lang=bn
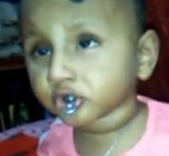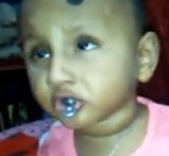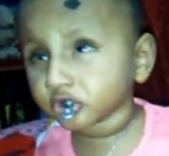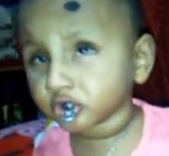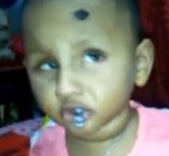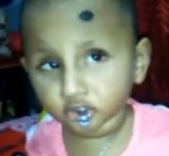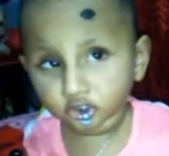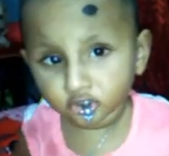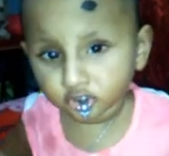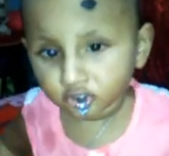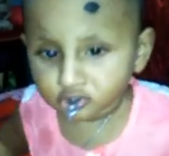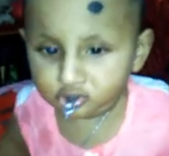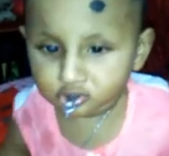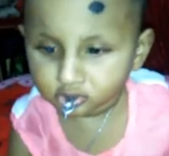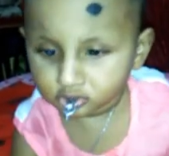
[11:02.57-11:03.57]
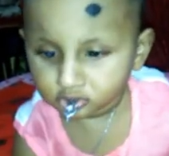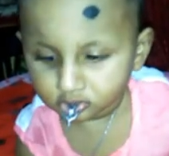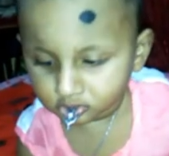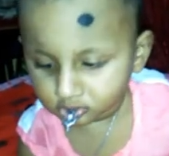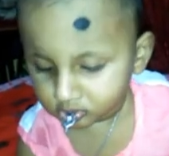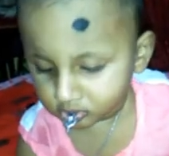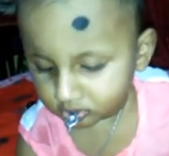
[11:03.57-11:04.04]
ততটুকুই দিই
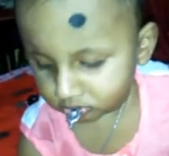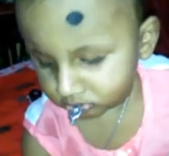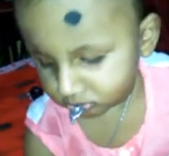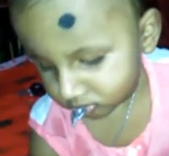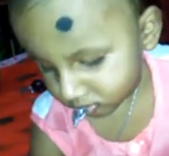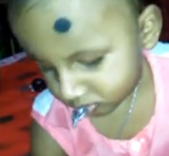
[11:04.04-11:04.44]
আর অবশ্যই